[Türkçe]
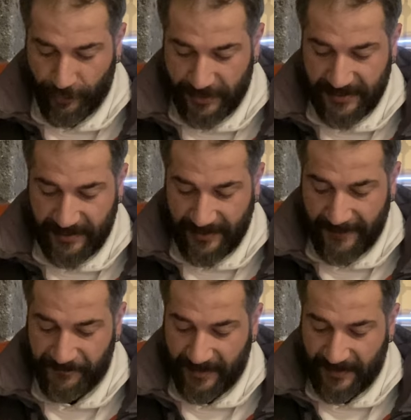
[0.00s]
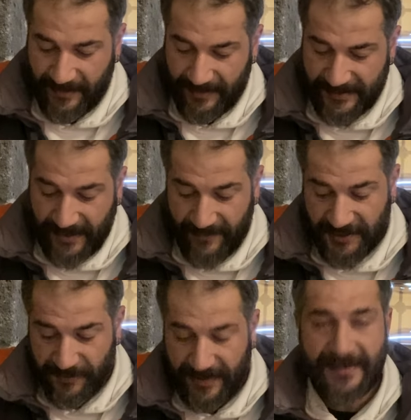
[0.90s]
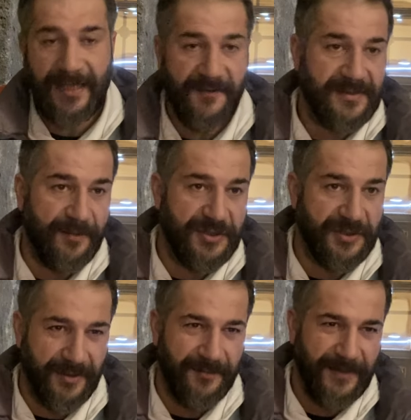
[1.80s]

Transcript: O sırada e, savaş biraz tavsamıştı.